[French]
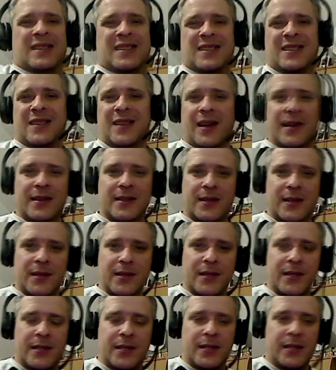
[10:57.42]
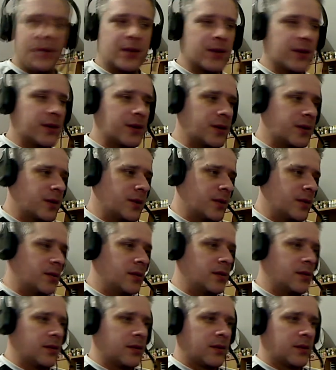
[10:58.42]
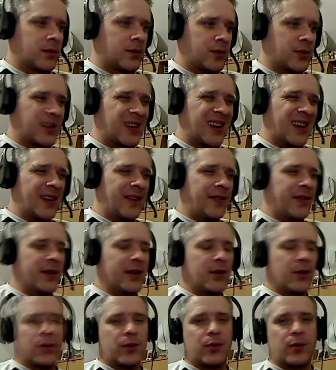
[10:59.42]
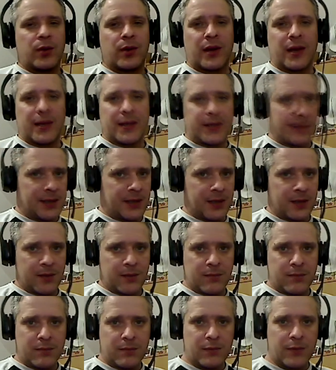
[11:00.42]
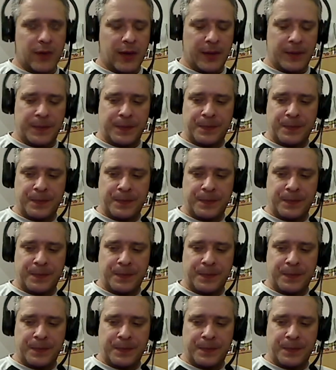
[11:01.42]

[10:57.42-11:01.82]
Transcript: ça reste un liquide euh, que je qualifie de, classique. Voilà.